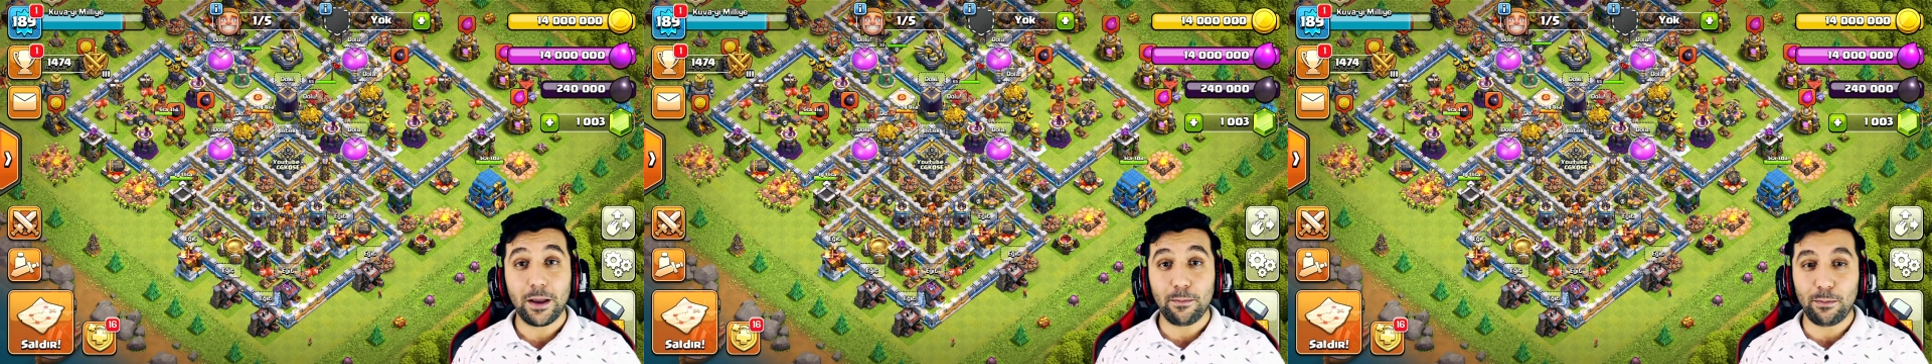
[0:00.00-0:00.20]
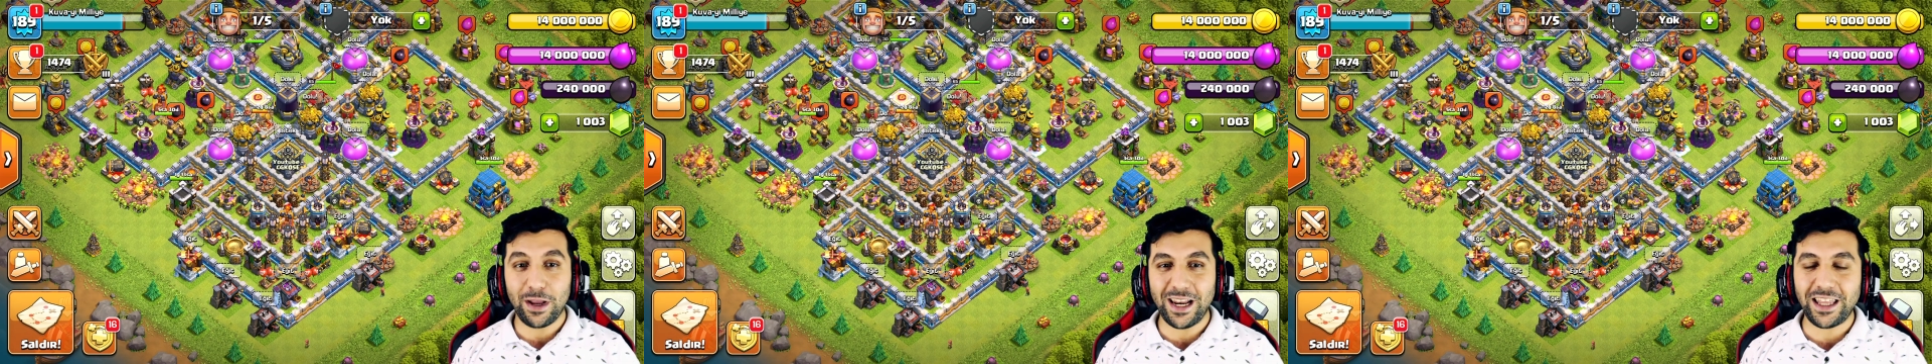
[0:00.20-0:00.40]

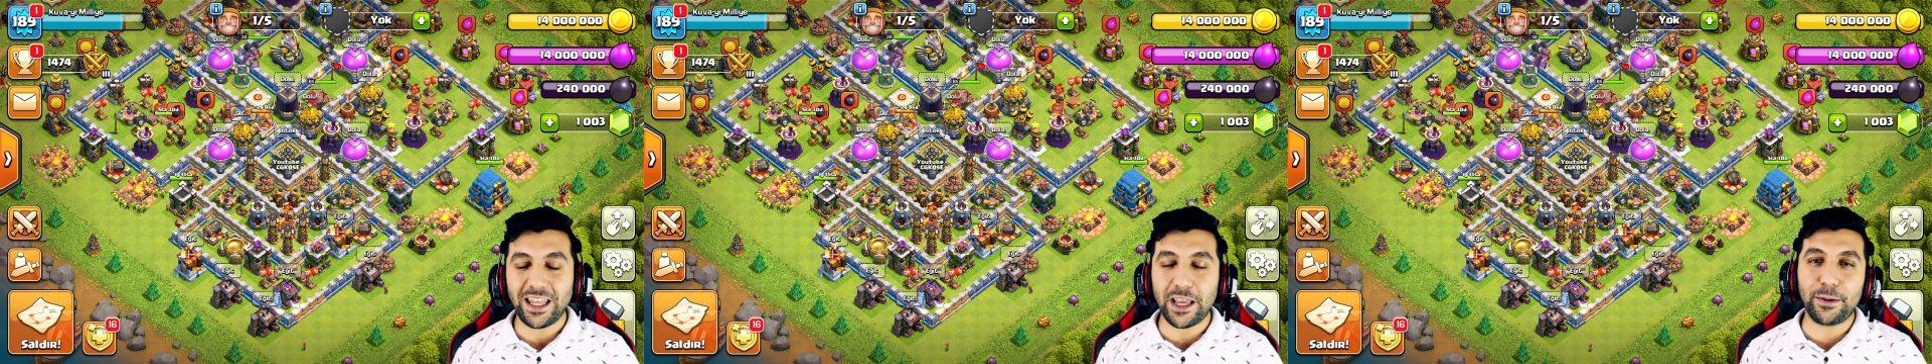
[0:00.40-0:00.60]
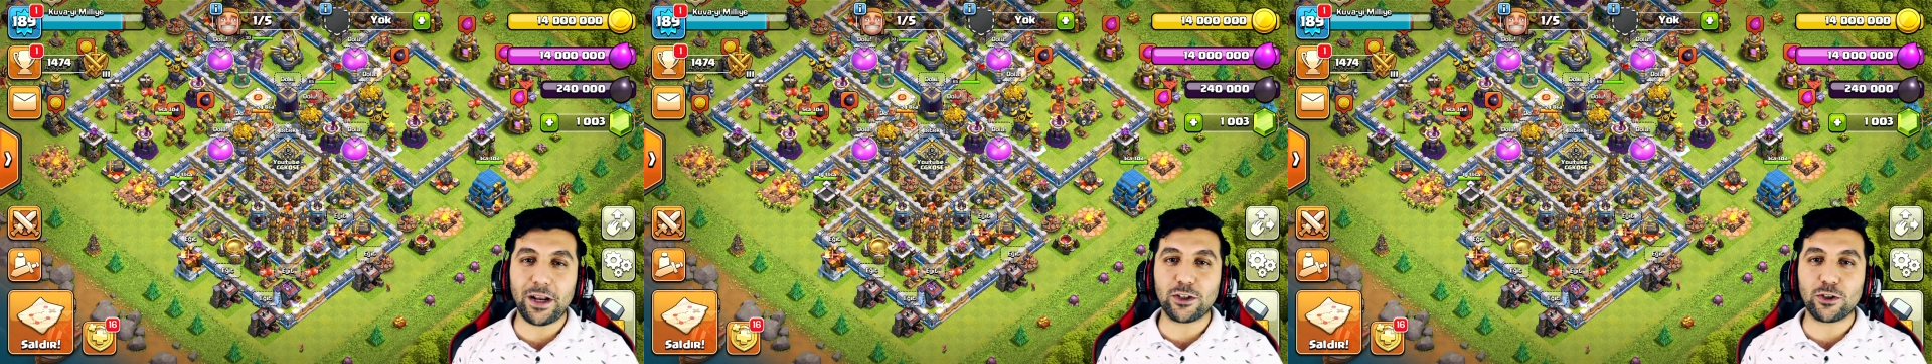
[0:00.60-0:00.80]

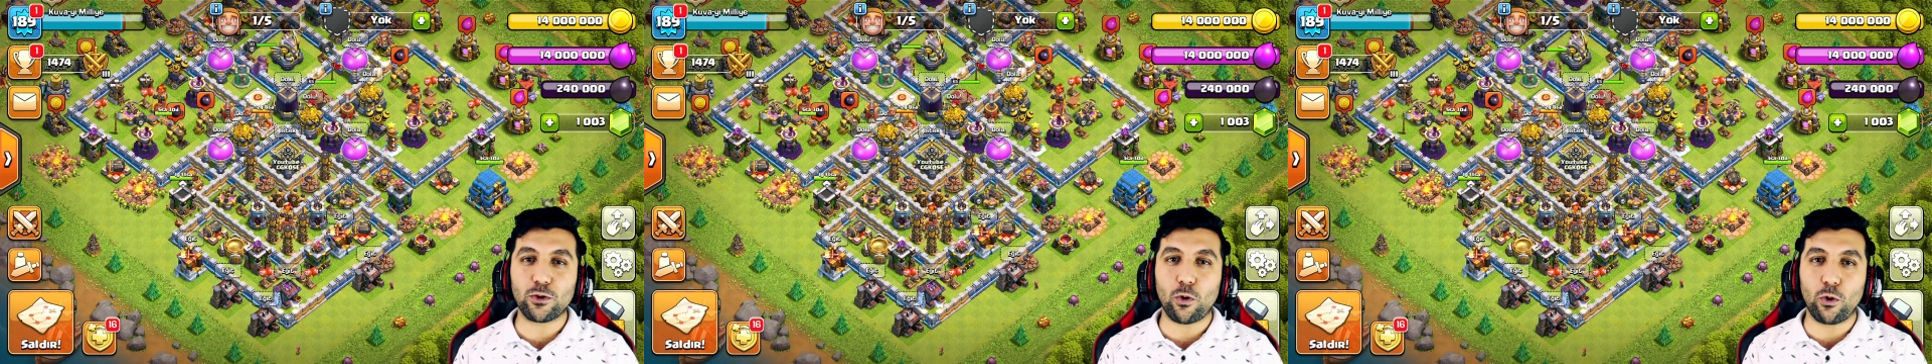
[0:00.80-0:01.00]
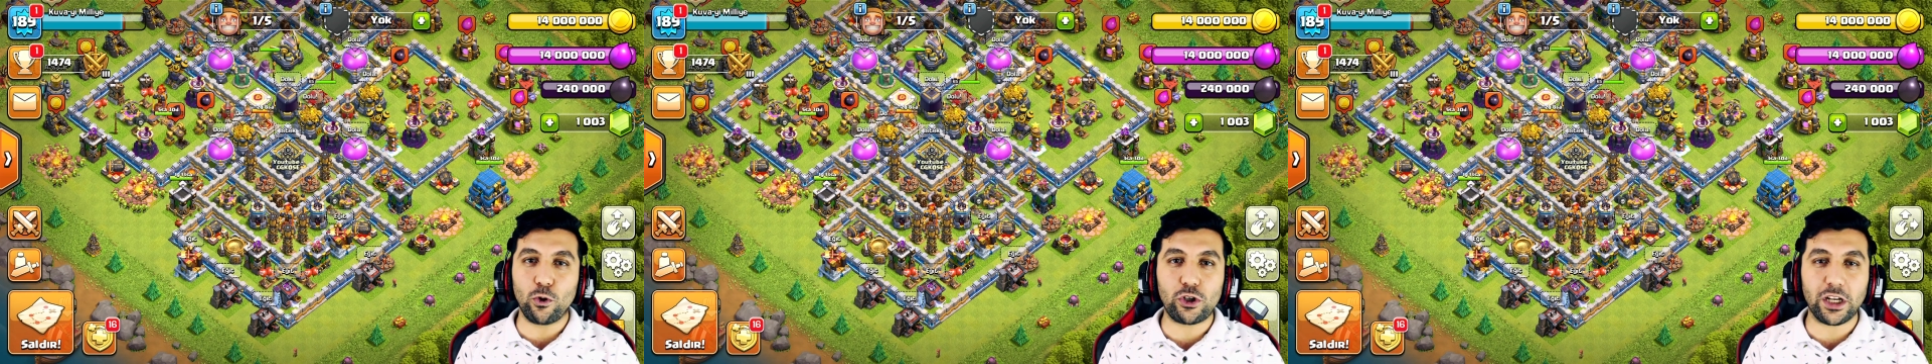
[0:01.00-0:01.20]
Belediye binası
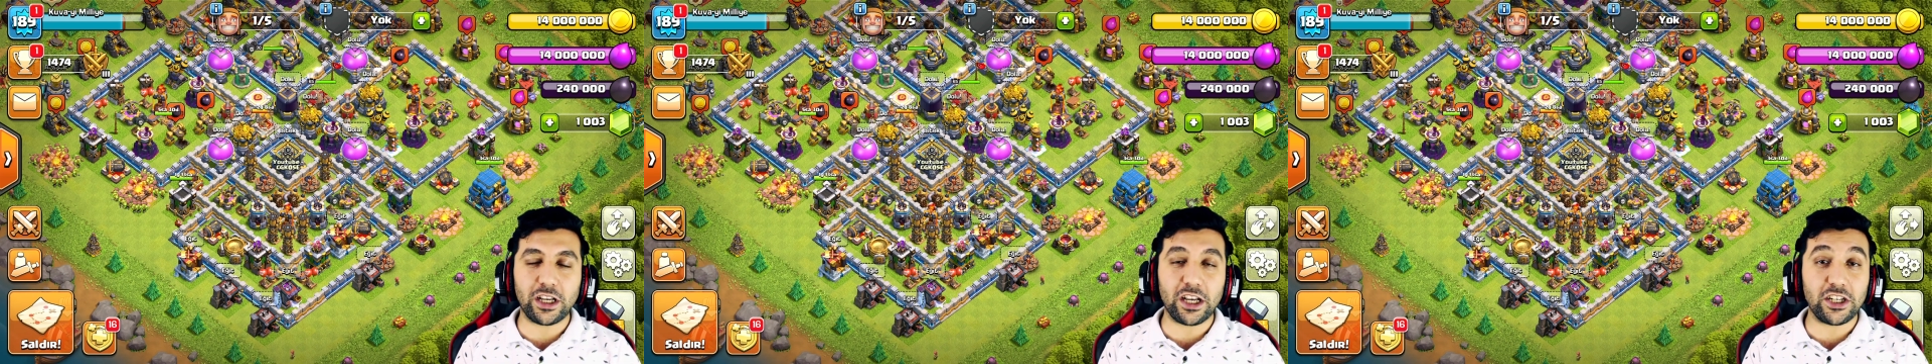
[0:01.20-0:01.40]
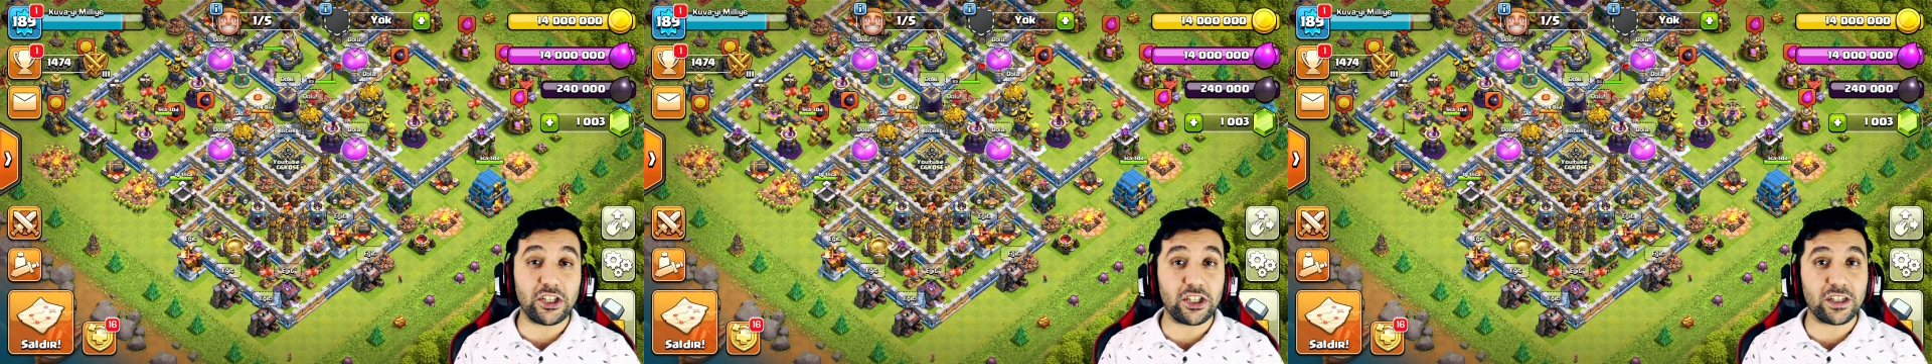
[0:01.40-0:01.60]
13'e
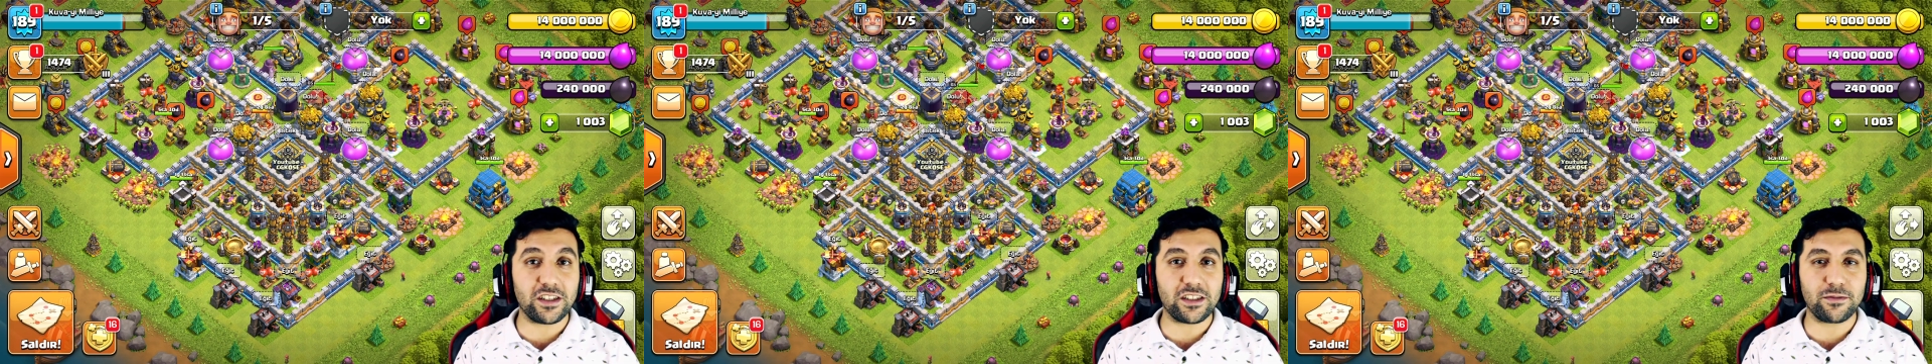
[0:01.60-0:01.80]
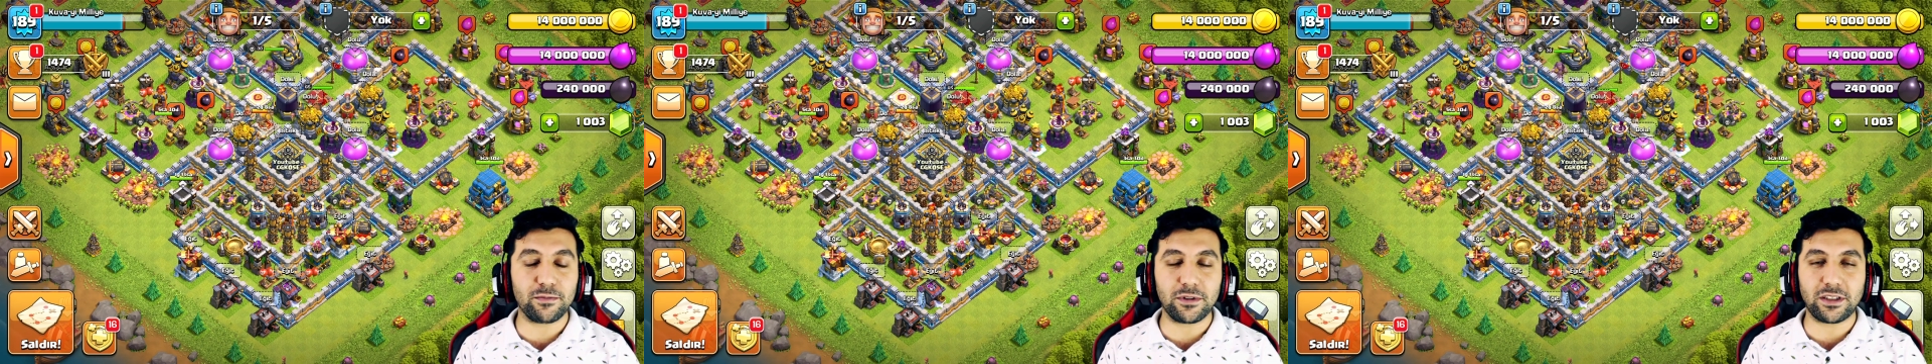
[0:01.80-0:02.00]
geçiş
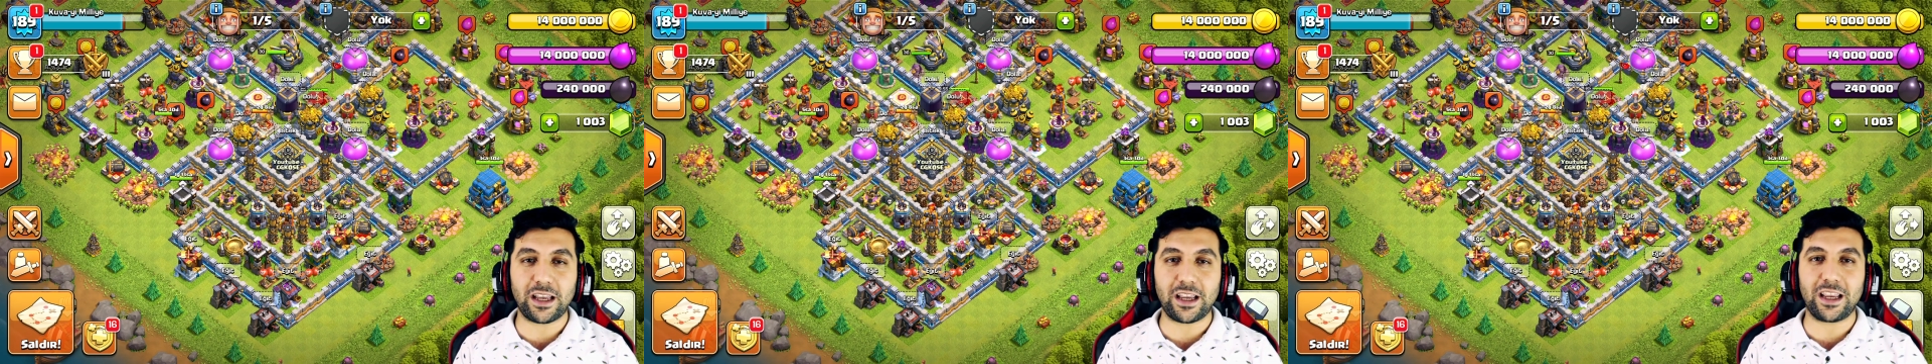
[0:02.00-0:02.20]
kısmında